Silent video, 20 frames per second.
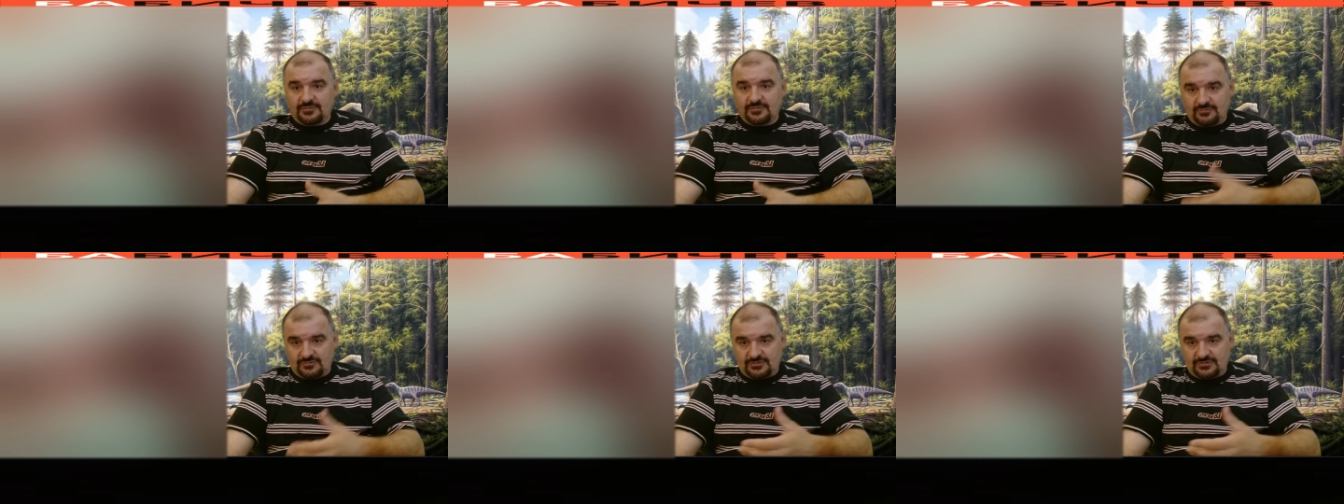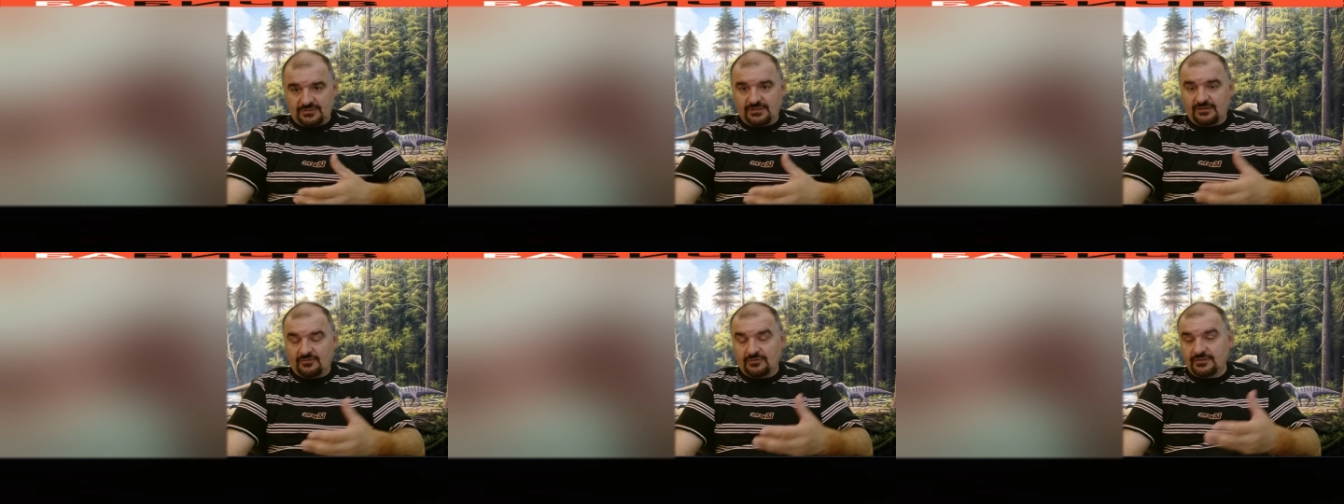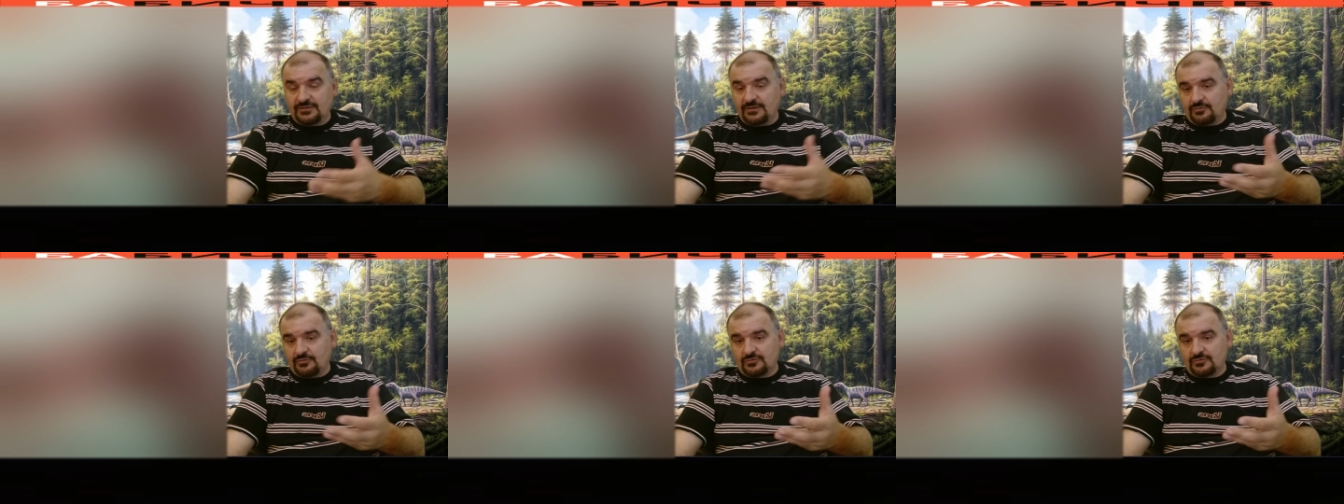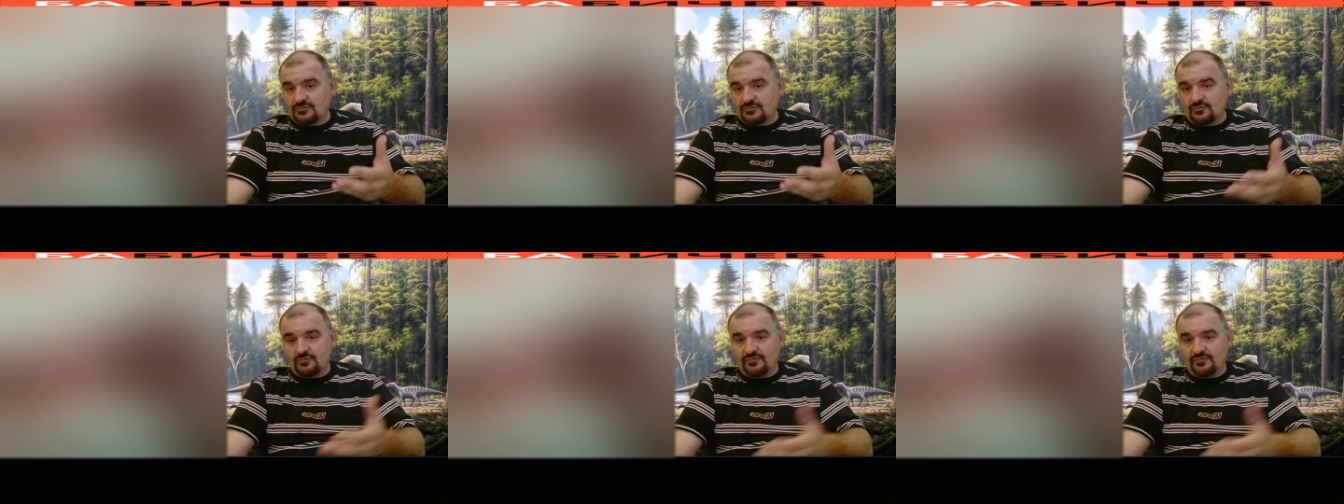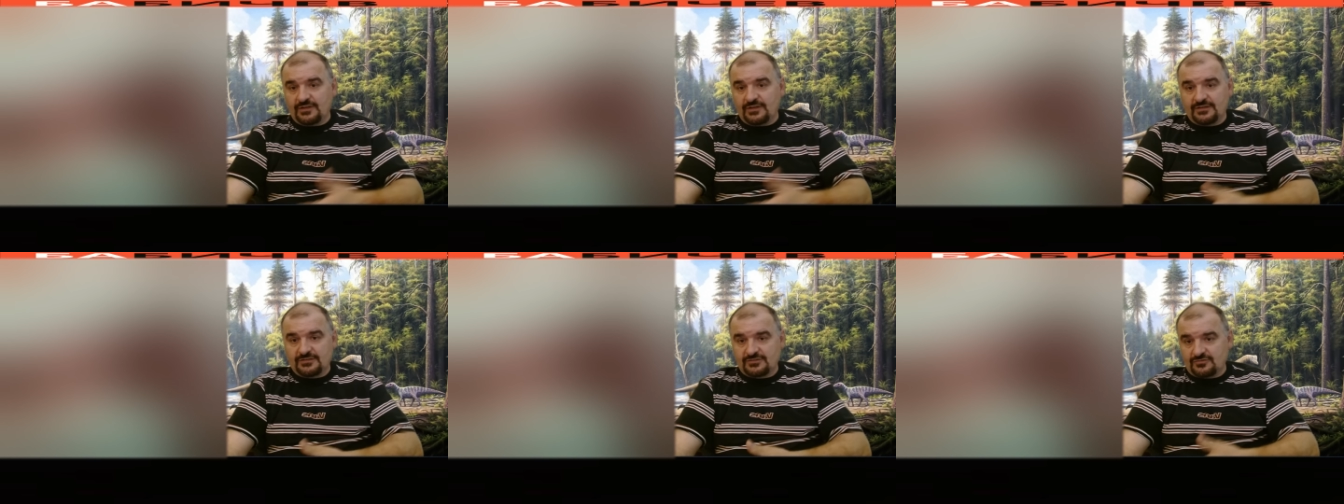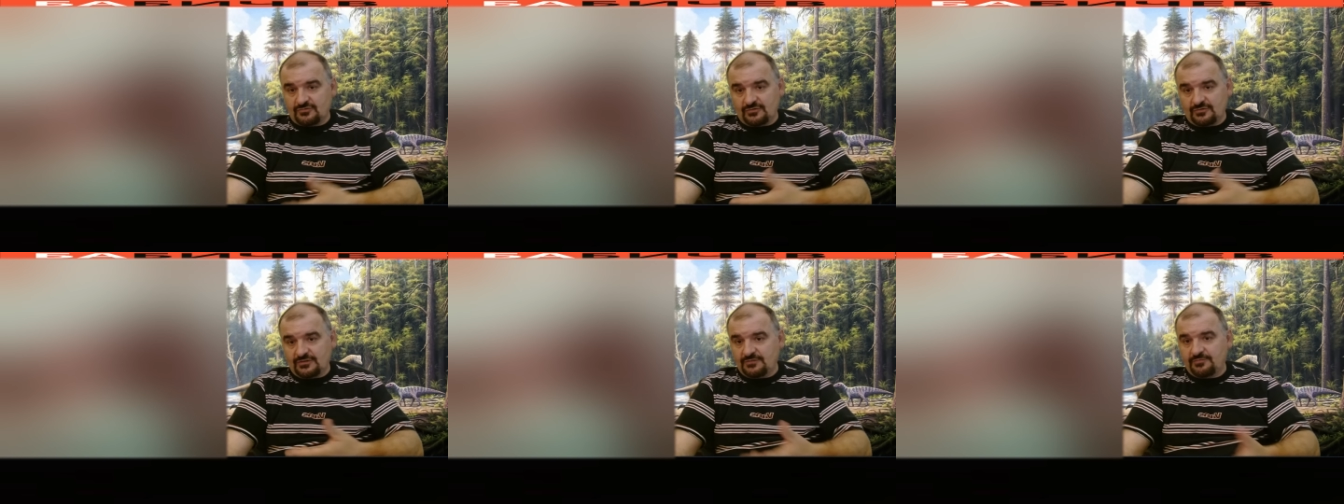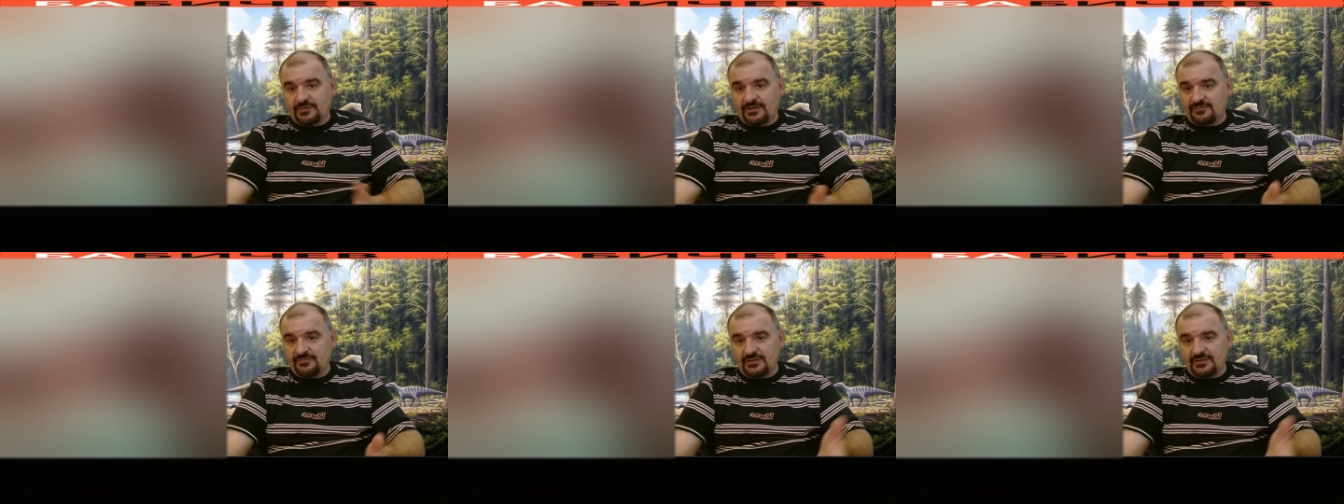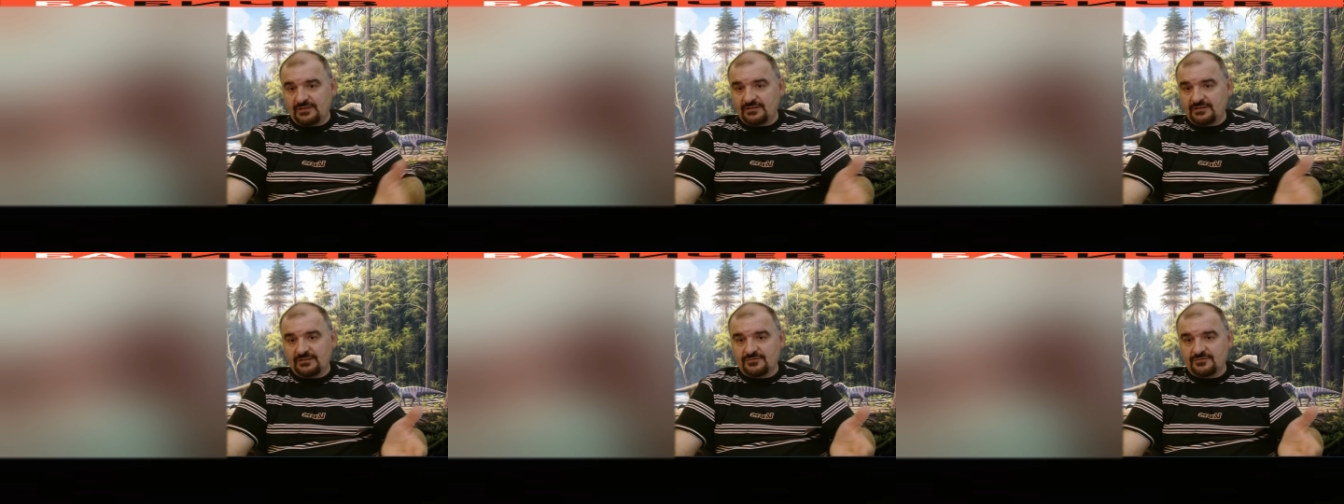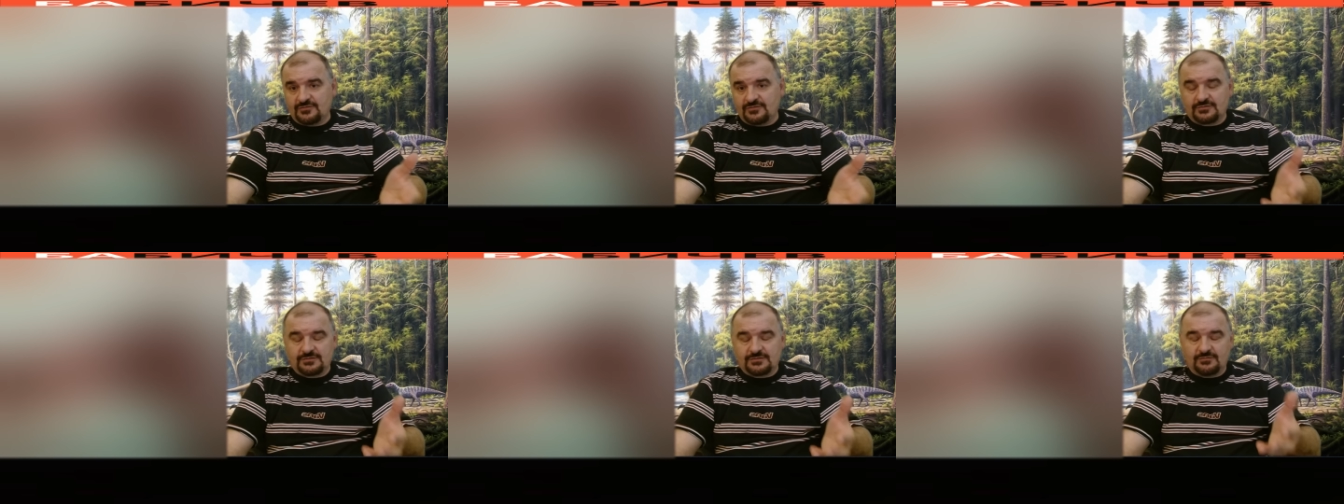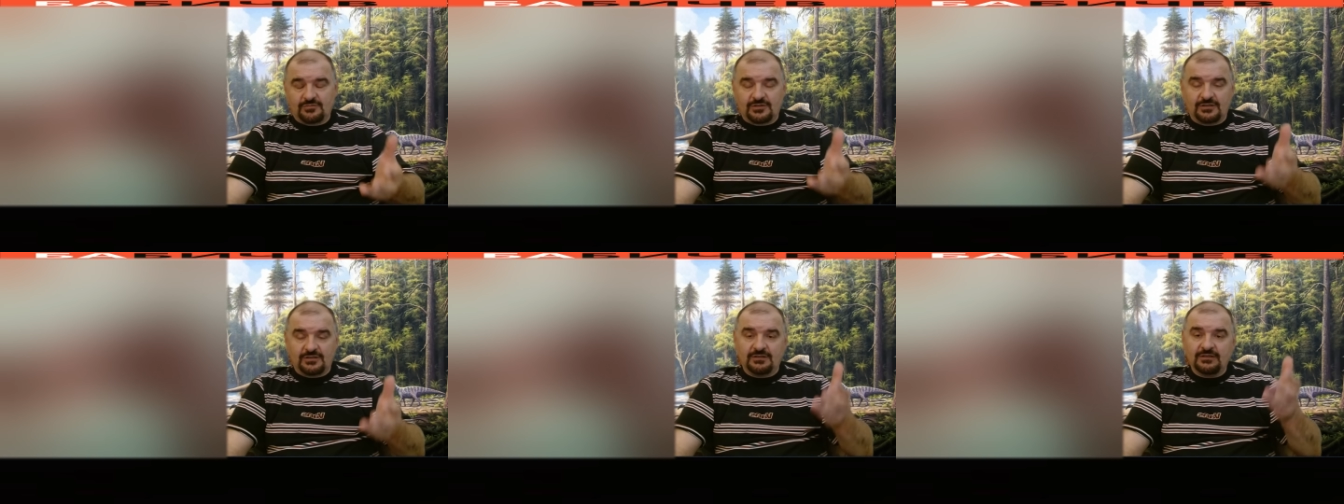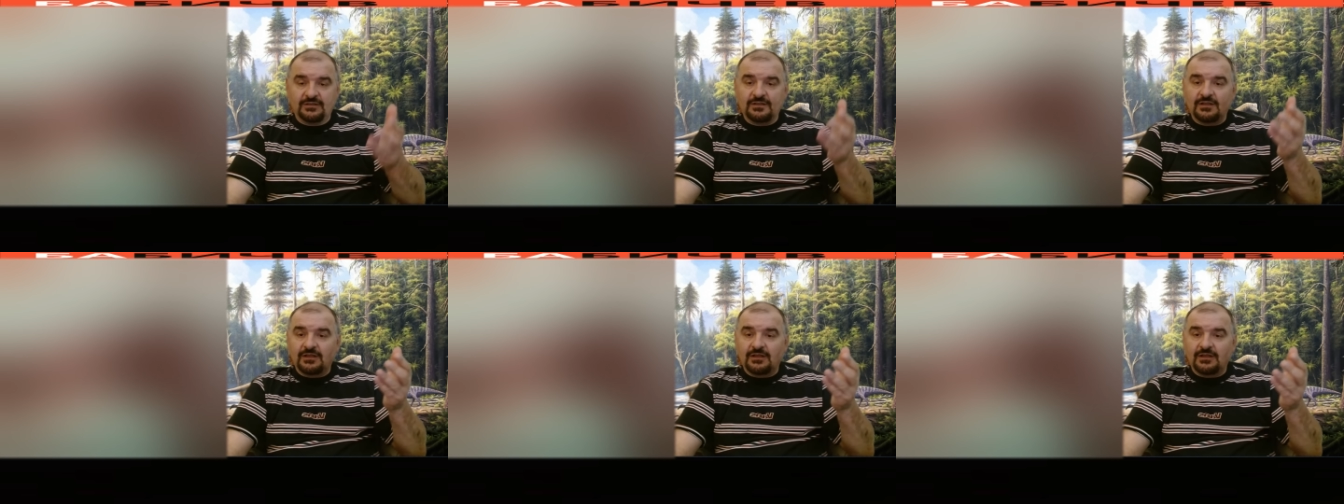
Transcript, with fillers: потому что я, я просто уверен, что их проверили и все забрали.